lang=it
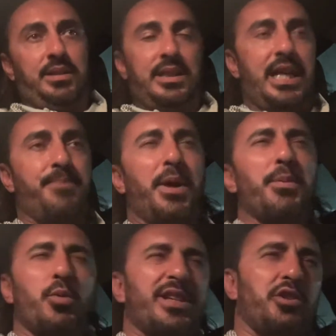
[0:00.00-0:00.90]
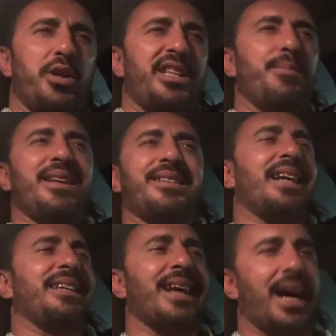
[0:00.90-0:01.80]
è proprio questione di
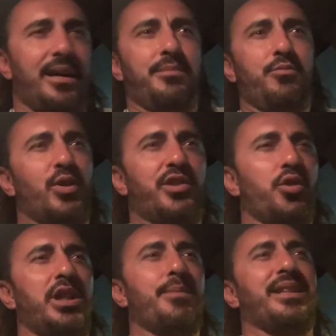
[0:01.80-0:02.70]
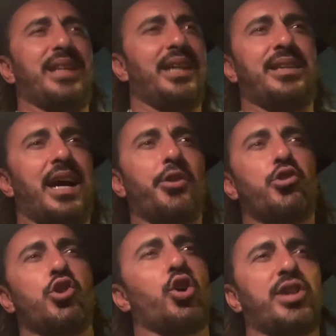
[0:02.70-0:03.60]
mentalità, questione di mentalità. Non
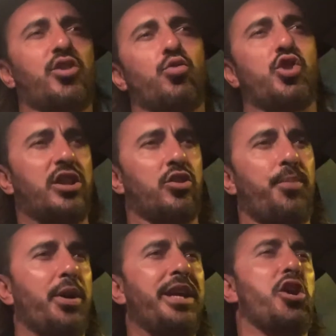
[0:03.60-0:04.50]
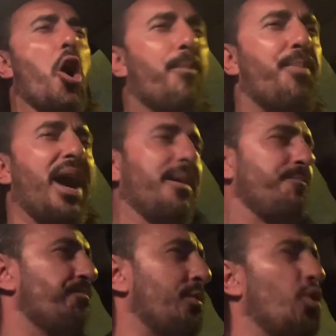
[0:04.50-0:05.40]
so cosa è successo poi in Coppa,
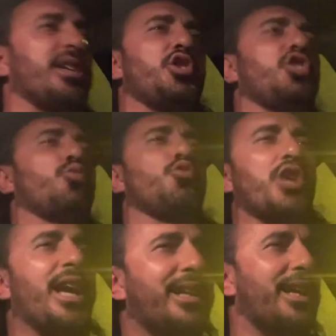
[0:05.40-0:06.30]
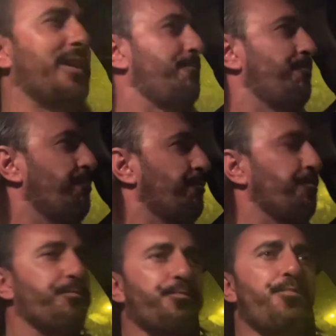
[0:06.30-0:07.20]
cosa ci succede,
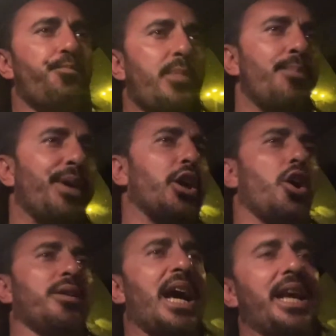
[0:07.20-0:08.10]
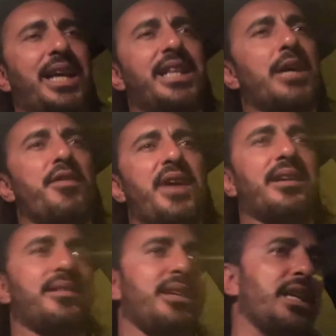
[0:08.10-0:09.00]
però dai, andiamo
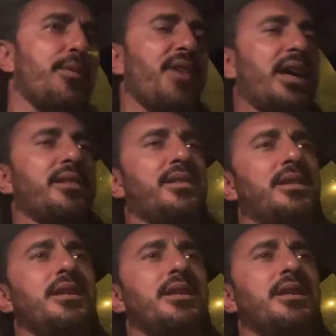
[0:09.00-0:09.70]
avanti, andiamo avanti.